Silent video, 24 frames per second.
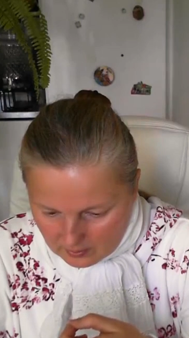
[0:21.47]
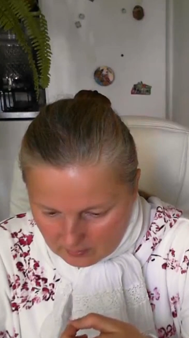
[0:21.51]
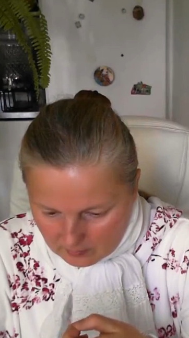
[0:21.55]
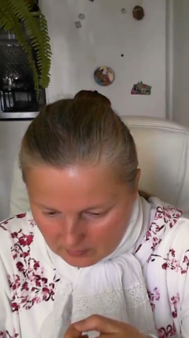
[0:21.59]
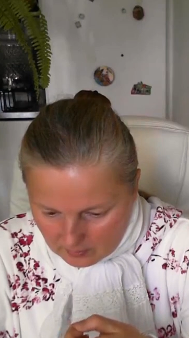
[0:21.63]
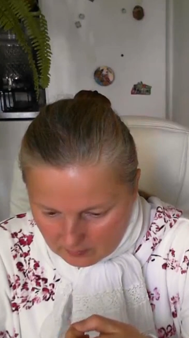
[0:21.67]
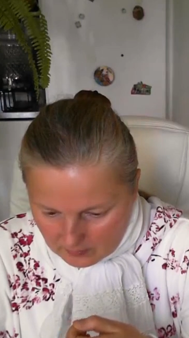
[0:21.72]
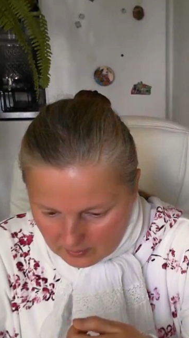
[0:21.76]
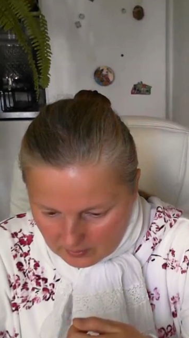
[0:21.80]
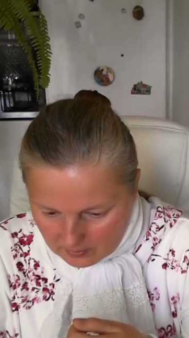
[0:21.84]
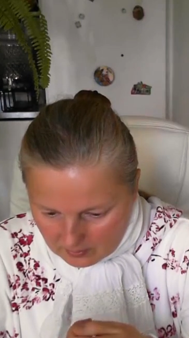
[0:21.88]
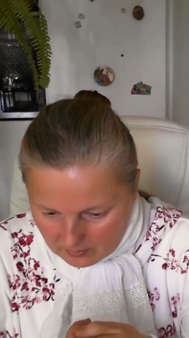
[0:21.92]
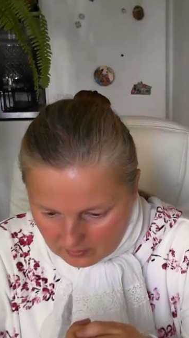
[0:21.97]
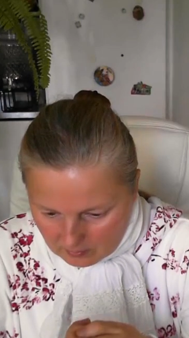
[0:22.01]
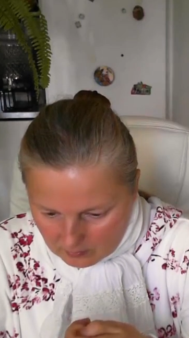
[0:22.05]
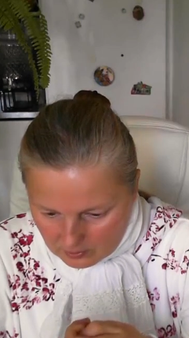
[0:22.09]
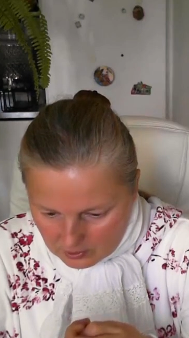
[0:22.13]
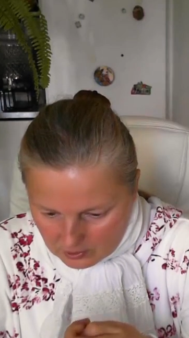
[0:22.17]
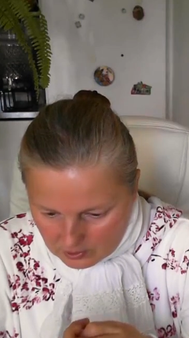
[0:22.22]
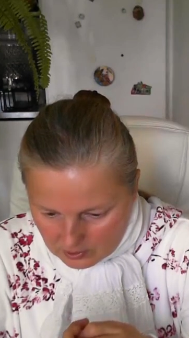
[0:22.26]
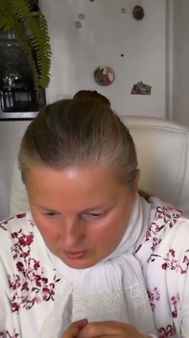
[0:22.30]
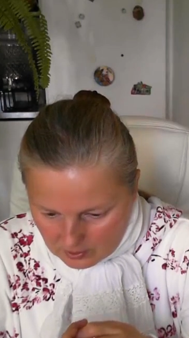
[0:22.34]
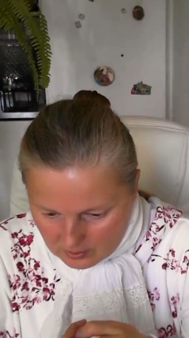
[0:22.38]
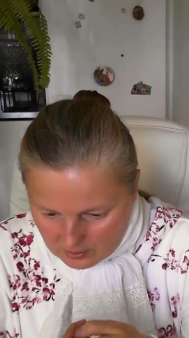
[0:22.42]
и моментом
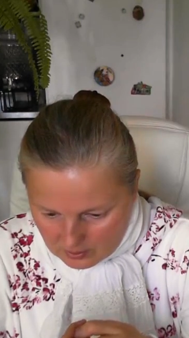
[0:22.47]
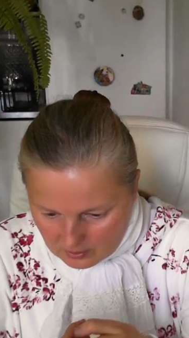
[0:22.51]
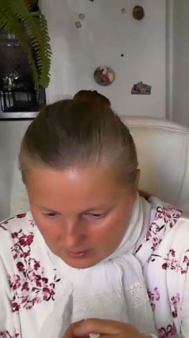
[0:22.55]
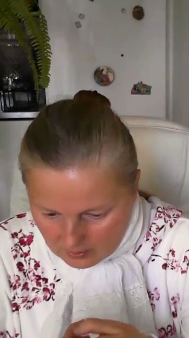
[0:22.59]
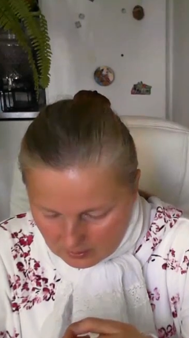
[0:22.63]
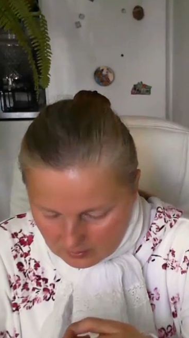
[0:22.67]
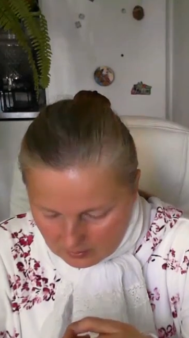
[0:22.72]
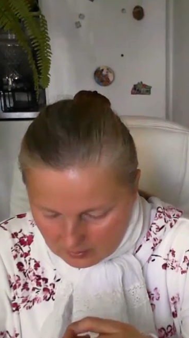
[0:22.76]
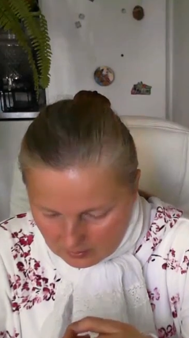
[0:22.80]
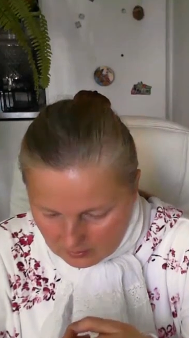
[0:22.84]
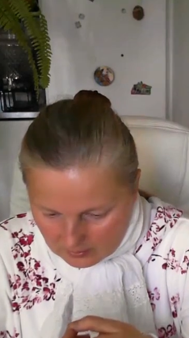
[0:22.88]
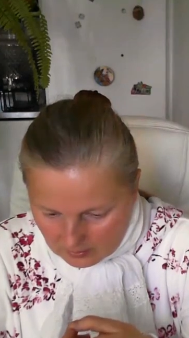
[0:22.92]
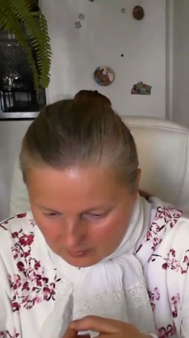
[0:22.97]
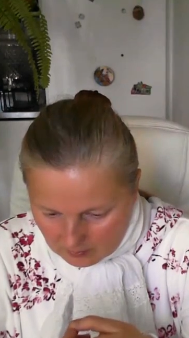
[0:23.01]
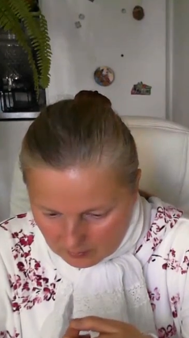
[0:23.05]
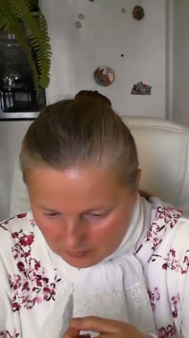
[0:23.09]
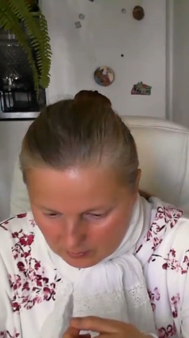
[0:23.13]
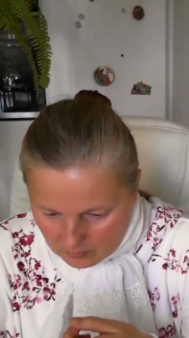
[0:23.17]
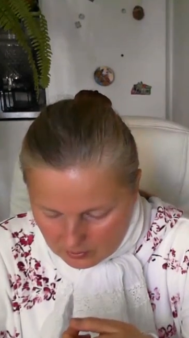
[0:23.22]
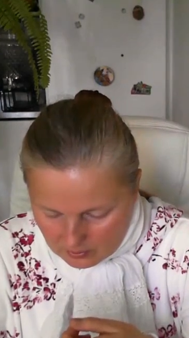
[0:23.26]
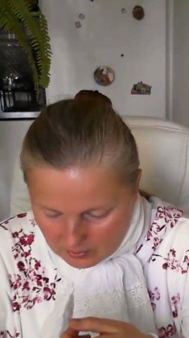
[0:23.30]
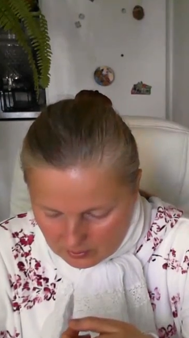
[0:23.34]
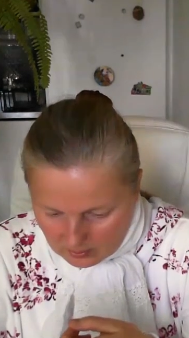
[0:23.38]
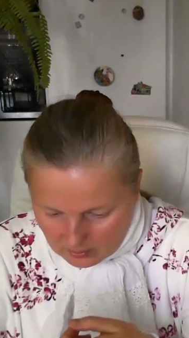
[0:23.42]
исчезло? Это
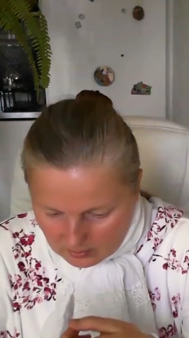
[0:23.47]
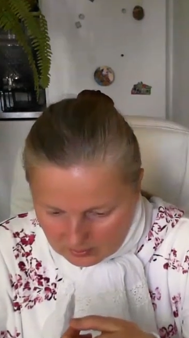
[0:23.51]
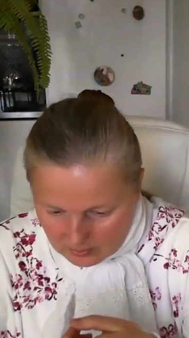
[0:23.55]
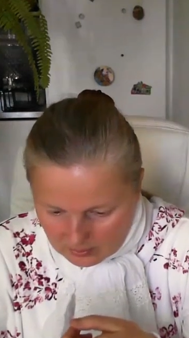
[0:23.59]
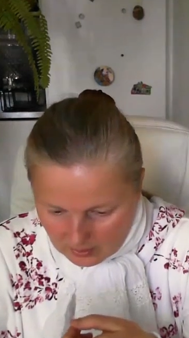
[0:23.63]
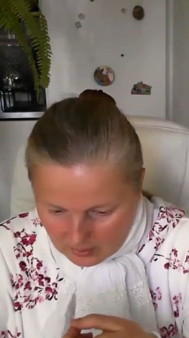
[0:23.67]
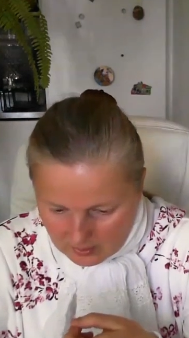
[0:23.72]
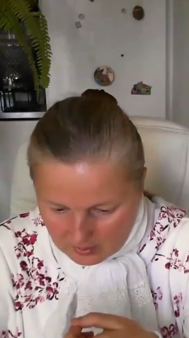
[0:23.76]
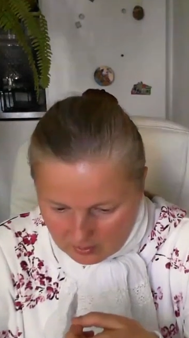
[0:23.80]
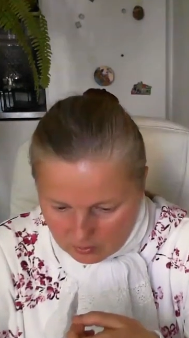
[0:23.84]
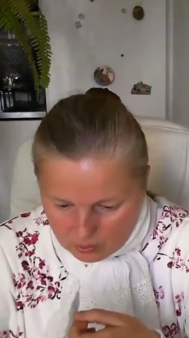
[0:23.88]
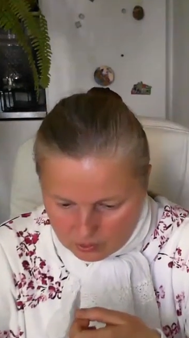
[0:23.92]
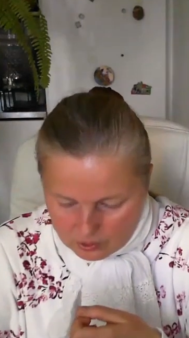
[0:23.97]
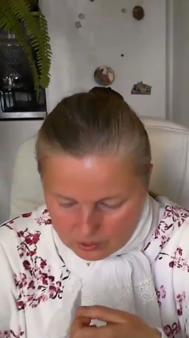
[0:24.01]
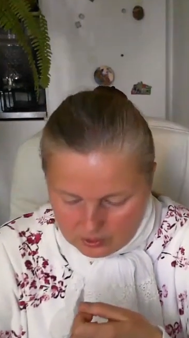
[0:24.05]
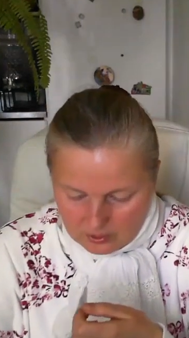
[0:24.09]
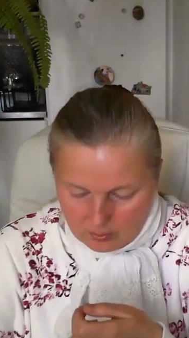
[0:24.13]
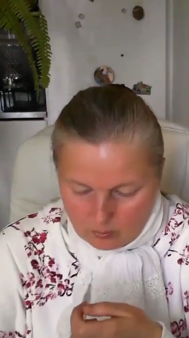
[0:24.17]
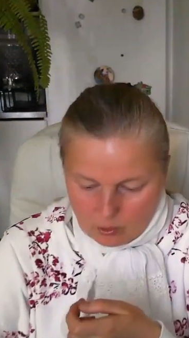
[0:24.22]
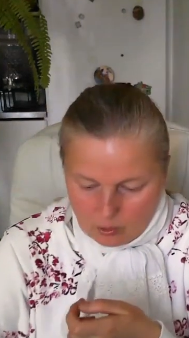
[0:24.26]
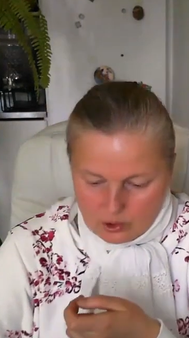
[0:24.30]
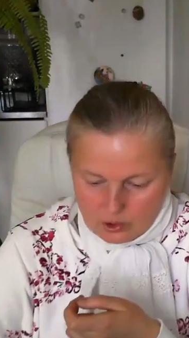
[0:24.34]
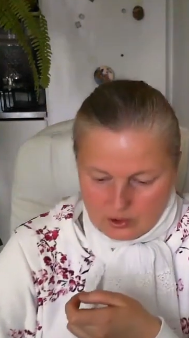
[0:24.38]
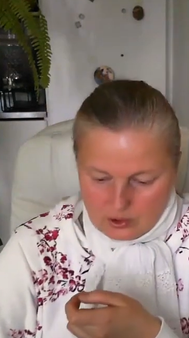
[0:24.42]
просто контролируешь?
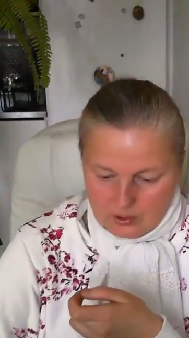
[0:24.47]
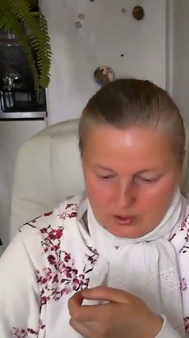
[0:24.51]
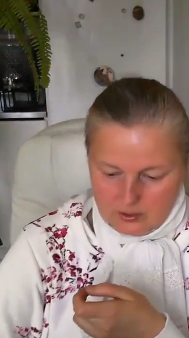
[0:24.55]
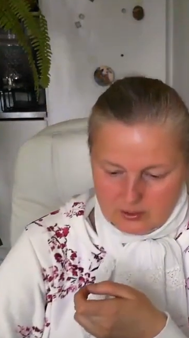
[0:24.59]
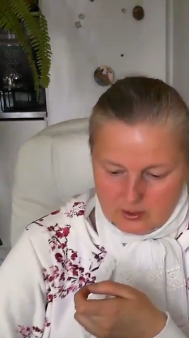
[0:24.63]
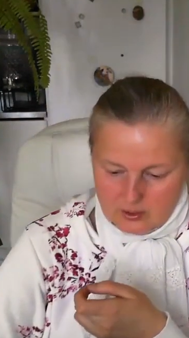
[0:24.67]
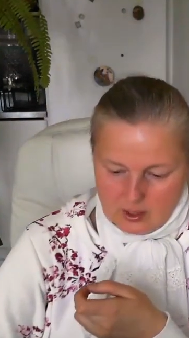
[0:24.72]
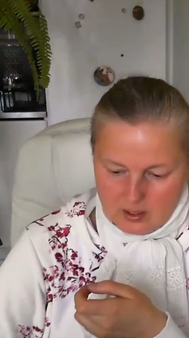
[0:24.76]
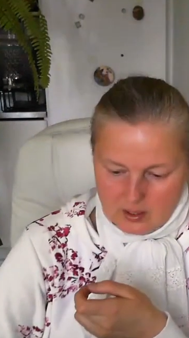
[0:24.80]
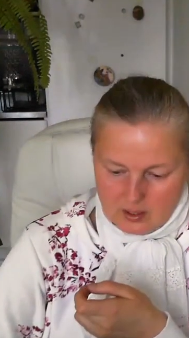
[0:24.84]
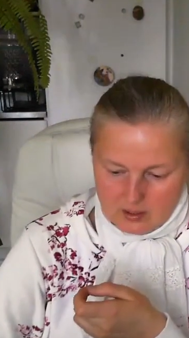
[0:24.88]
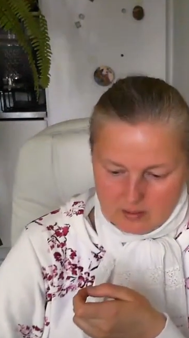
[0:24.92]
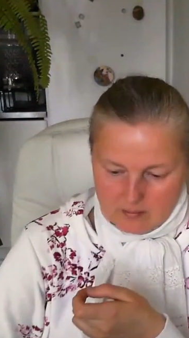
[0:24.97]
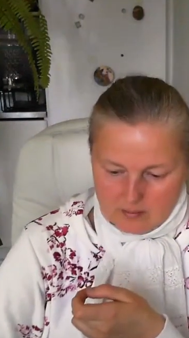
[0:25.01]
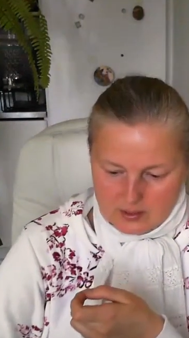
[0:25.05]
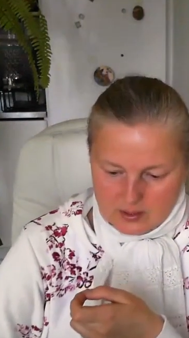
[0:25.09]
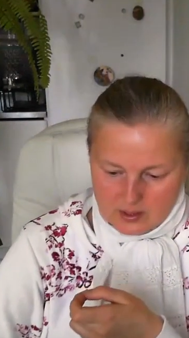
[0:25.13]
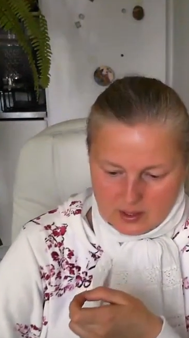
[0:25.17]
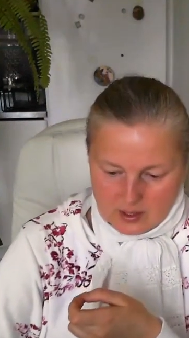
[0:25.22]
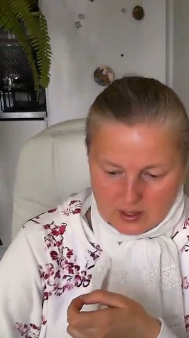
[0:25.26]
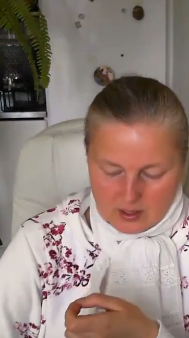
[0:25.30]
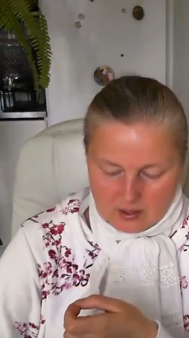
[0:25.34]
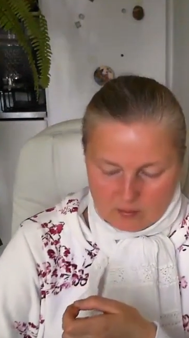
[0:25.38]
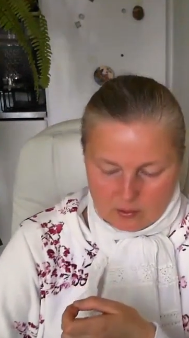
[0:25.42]
Это можно контролировать?